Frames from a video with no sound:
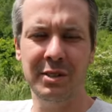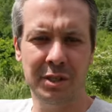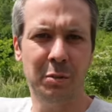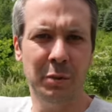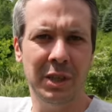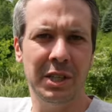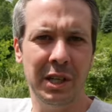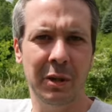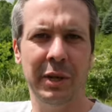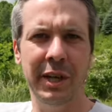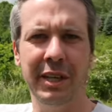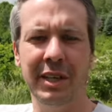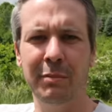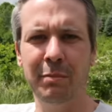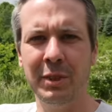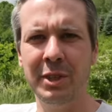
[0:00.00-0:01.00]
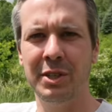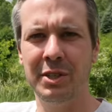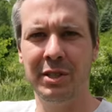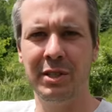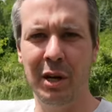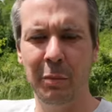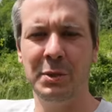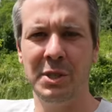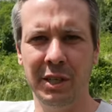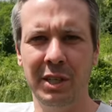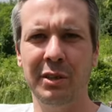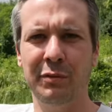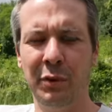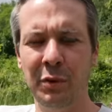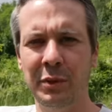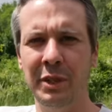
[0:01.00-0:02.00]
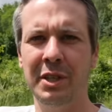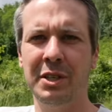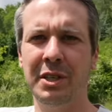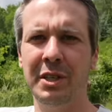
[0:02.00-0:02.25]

so wie ich auch ehrenamtlich hauptsächlich fungiert